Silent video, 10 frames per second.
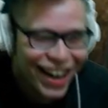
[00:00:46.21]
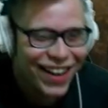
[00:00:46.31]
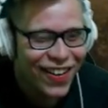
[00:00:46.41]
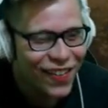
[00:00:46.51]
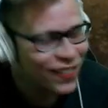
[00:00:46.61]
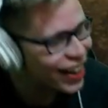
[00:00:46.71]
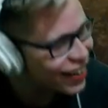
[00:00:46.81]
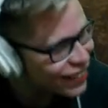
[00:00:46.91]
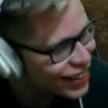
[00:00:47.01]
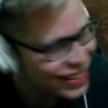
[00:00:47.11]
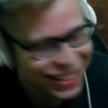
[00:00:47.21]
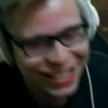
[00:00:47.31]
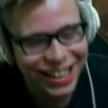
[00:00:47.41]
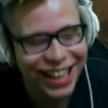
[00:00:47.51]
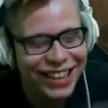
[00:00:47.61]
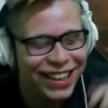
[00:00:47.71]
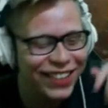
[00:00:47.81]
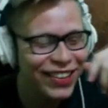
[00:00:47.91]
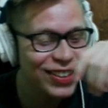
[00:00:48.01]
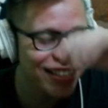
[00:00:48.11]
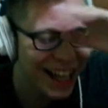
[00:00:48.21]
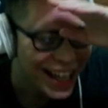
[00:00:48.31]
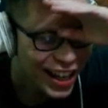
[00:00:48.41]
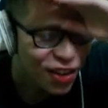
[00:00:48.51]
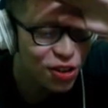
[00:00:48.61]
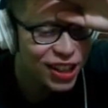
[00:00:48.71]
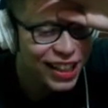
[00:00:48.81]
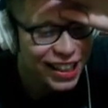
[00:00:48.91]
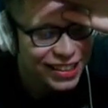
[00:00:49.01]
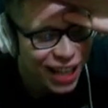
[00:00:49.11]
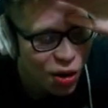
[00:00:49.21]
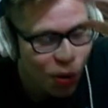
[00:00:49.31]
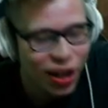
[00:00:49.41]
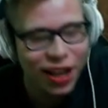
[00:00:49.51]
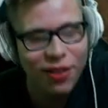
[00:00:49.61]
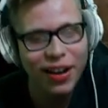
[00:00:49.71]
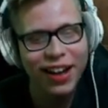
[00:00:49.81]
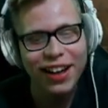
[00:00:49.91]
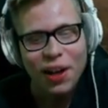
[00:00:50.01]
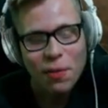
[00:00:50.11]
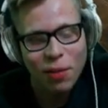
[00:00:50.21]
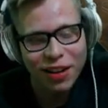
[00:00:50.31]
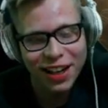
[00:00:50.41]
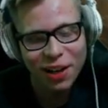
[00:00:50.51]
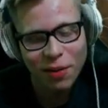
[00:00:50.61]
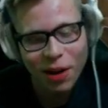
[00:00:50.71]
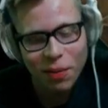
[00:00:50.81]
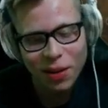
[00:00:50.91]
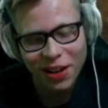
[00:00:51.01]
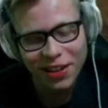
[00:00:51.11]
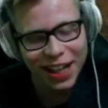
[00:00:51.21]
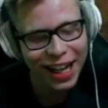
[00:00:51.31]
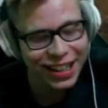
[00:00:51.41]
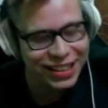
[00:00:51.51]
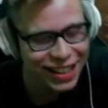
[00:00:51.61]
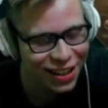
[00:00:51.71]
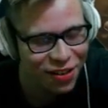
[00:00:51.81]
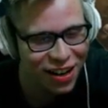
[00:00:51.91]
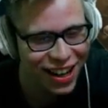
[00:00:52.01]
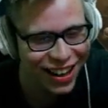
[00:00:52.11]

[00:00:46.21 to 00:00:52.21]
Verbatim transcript: No mames, es neta, güey. O sea, con 10 de Lucky, güey. ¿Por qué no me lo pudieron dar así, güey?